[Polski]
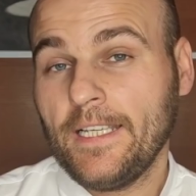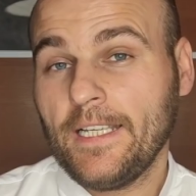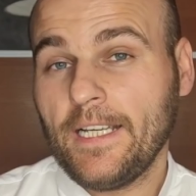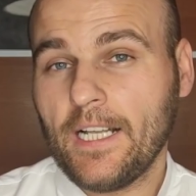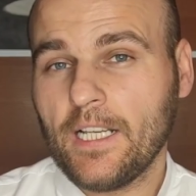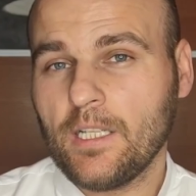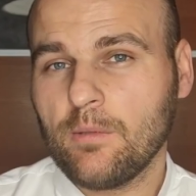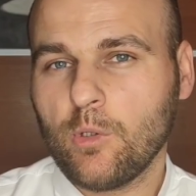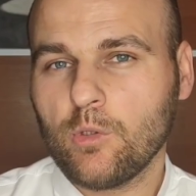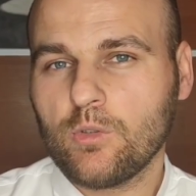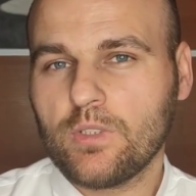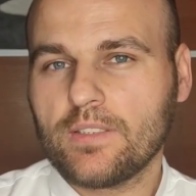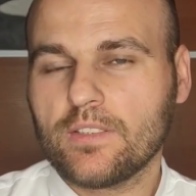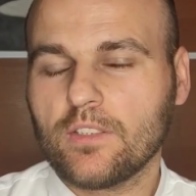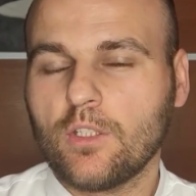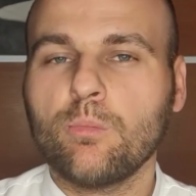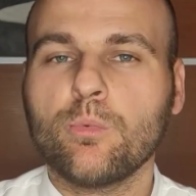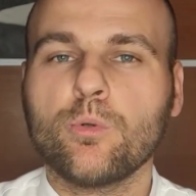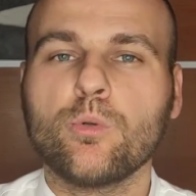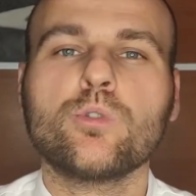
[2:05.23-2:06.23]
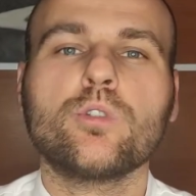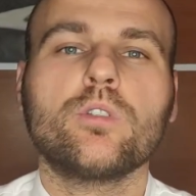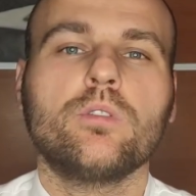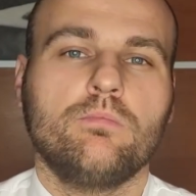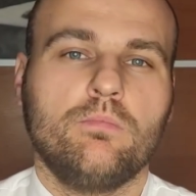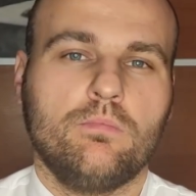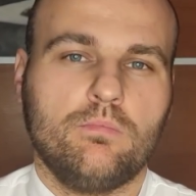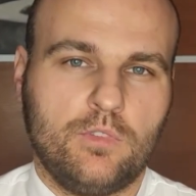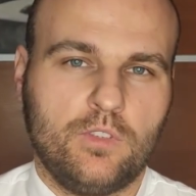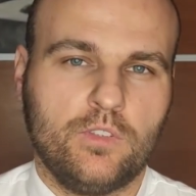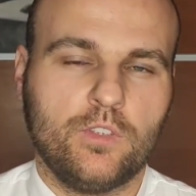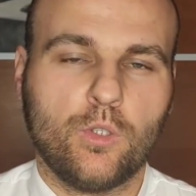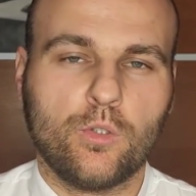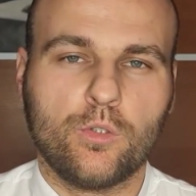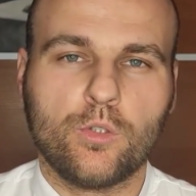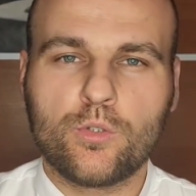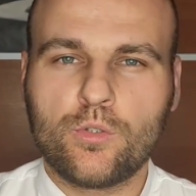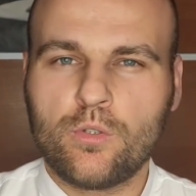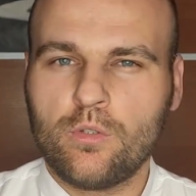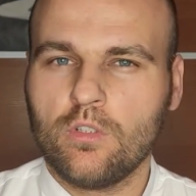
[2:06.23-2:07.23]
ale Bottas oprócz
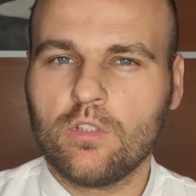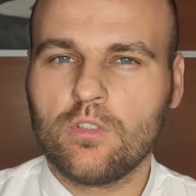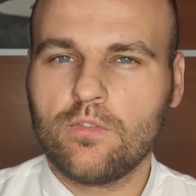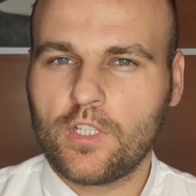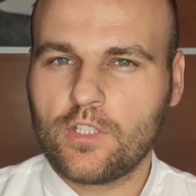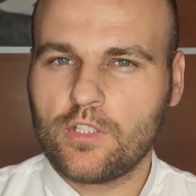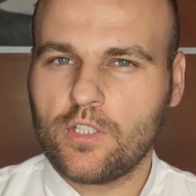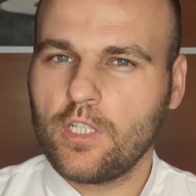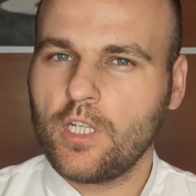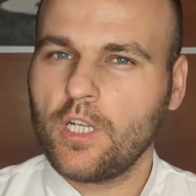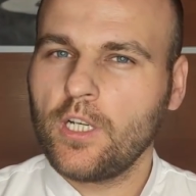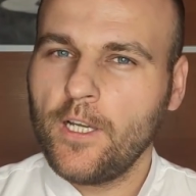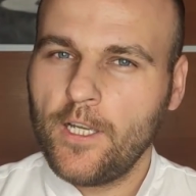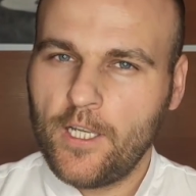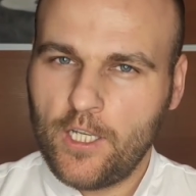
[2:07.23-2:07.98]
zdolności doświadczenia,